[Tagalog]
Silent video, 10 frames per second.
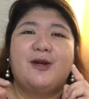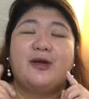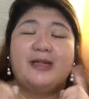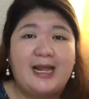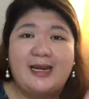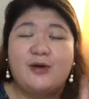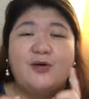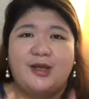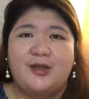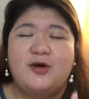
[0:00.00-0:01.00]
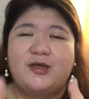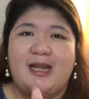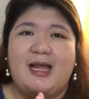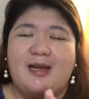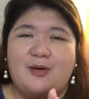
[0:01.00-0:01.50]
Pero kilala ko kayo,
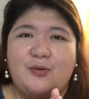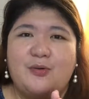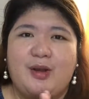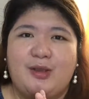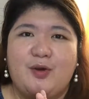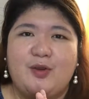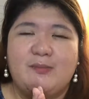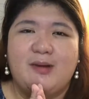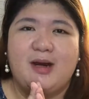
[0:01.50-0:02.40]
kilala ko kayo yung